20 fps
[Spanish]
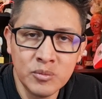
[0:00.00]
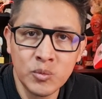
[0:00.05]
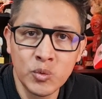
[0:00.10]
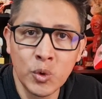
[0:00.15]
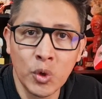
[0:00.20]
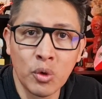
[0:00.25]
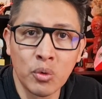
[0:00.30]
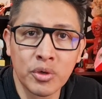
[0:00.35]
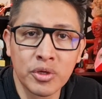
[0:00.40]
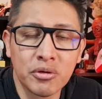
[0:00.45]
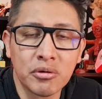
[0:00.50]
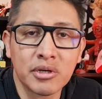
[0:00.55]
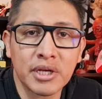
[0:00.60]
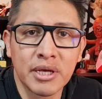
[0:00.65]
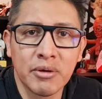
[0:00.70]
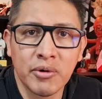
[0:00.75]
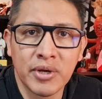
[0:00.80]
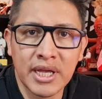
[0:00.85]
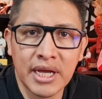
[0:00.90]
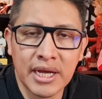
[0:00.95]
yo lo único
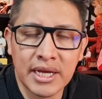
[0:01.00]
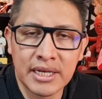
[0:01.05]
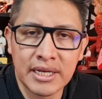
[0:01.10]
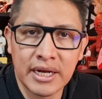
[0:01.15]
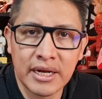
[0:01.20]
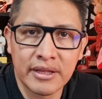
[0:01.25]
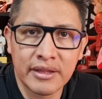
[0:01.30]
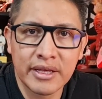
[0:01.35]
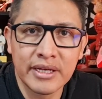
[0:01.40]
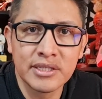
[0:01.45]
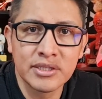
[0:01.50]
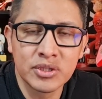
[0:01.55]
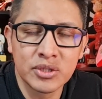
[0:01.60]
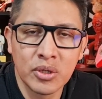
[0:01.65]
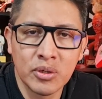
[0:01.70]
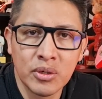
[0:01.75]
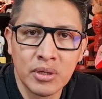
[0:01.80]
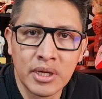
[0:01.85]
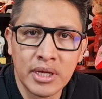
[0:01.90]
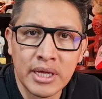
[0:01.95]
que voy a ganar de
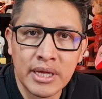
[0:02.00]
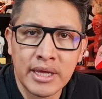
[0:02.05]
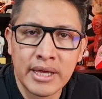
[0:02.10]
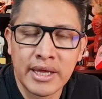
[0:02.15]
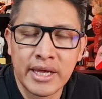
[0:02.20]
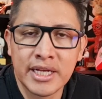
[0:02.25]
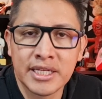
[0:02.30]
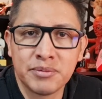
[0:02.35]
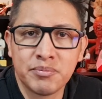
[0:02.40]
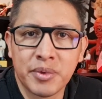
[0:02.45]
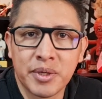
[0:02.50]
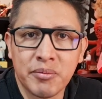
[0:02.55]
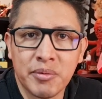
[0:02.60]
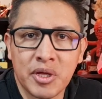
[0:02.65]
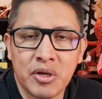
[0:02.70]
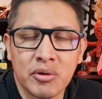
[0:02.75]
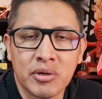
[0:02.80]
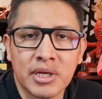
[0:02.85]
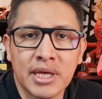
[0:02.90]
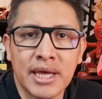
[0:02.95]
esto es
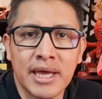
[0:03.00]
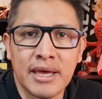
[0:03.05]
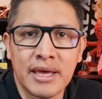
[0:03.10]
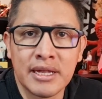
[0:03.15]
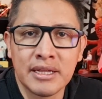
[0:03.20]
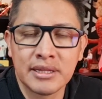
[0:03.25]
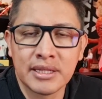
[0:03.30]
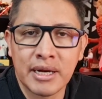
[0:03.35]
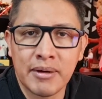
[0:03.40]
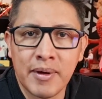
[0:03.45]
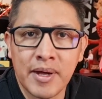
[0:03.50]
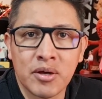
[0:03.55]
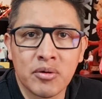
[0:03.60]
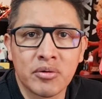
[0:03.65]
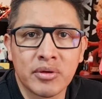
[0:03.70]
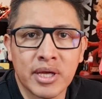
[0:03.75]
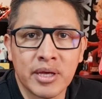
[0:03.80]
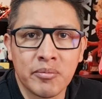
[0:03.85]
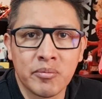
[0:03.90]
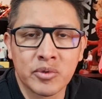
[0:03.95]
primero que el
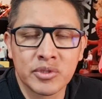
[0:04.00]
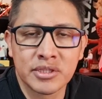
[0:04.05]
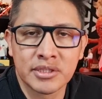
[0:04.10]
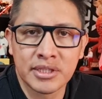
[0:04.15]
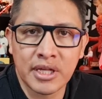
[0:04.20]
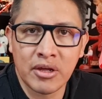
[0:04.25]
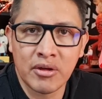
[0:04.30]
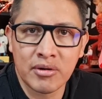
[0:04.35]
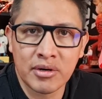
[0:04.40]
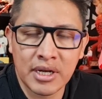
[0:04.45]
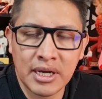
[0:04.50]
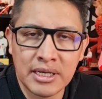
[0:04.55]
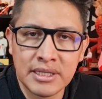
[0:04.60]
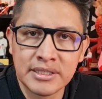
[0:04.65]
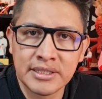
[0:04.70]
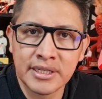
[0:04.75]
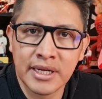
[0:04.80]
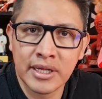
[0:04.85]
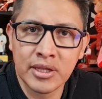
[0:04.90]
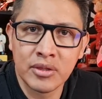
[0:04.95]
trabajo que hemos estado
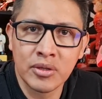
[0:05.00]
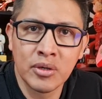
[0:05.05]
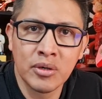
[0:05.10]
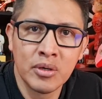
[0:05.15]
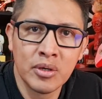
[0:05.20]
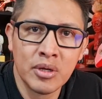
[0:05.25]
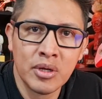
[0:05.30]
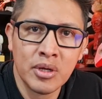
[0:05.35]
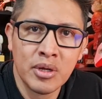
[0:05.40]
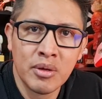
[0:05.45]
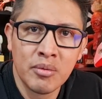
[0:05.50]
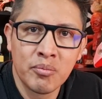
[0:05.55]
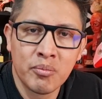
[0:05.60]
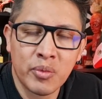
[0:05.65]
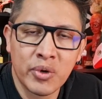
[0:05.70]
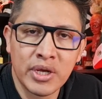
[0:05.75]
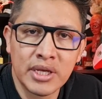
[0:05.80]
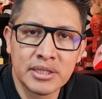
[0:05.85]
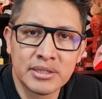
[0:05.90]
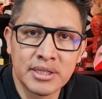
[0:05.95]
realizando
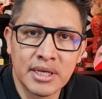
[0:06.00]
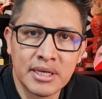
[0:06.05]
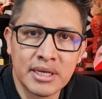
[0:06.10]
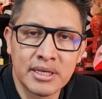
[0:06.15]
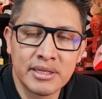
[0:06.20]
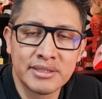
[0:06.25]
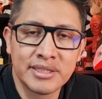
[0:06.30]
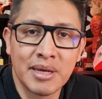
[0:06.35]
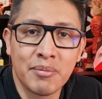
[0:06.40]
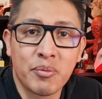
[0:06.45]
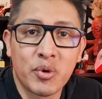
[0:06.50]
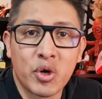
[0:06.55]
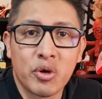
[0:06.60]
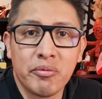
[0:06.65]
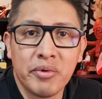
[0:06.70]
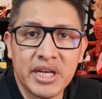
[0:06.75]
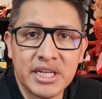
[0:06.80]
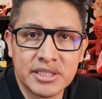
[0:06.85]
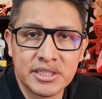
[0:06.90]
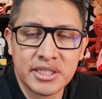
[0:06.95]
pues eh, se
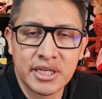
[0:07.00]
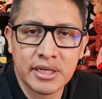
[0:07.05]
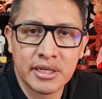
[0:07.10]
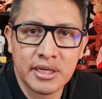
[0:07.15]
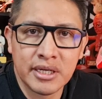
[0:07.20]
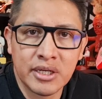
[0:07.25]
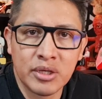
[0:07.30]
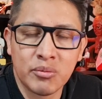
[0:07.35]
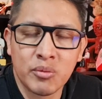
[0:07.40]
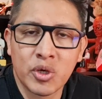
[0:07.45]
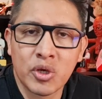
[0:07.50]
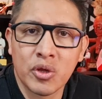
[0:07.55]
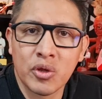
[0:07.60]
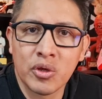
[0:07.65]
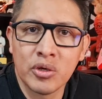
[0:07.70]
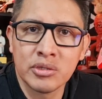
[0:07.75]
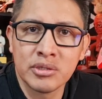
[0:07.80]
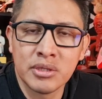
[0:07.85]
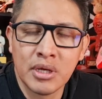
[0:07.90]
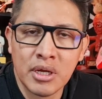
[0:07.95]
aproveche. Y número
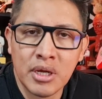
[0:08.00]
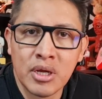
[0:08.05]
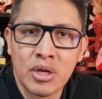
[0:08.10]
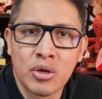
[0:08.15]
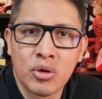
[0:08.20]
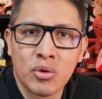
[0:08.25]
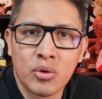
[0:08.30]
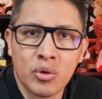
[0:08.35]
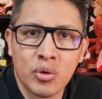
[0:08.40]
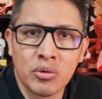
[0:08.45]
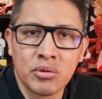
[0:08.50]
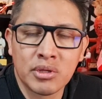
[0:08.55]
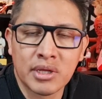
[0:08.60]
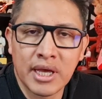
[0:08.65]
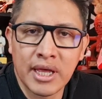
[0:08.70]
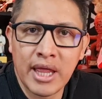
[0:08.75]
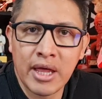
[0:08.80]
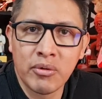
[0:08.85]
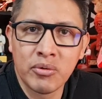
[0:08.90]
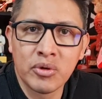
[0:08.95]
dos, con
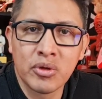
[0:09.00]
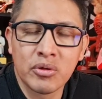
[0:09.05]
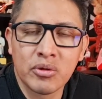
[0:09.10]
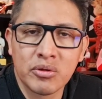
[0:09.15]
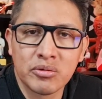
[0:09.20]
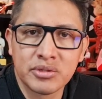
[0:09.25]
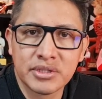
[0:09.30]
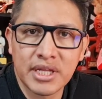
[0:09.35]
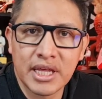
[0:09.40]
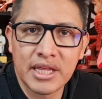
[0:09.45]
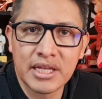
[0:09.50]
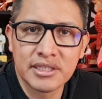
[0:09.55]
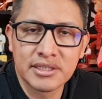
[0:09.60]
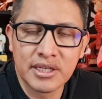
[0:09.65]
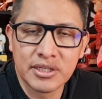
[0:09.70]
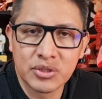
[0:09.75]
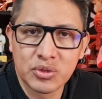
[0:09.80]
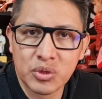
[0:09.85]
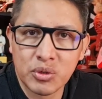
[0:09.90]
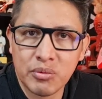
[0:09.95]
cada uno de ustedes
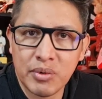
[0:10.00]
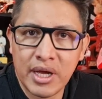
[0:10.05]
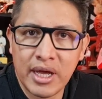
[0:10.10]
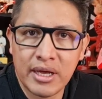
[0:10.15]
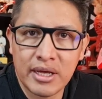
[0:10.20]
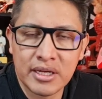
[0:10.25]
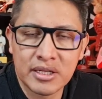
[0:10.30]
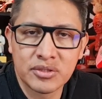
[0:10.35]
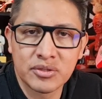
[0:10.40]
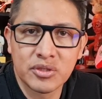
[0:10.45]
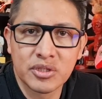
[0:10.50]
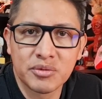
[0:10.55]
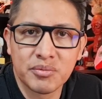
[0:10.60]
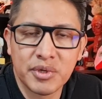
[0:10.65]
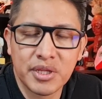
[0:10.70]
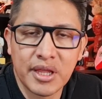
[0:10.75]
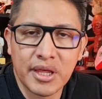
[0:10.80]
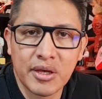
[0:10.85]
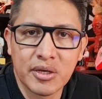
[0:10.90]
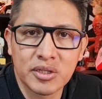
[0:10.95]
que suba estos
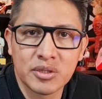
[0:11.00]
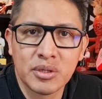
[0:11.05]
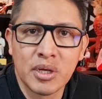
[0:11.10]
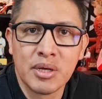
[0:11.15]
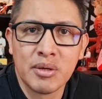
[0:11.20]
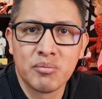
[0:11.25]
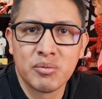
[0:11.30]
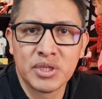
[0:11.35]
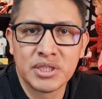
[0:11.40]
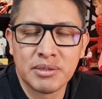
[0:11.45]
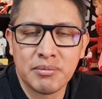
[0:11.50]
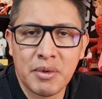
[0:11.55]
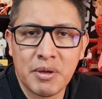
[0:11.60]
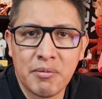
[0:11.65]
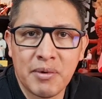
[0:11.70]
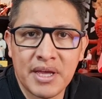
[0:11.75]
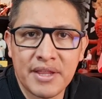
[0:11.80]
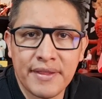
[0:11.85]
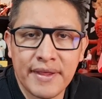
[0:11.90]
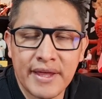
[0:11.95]
videos, pues me va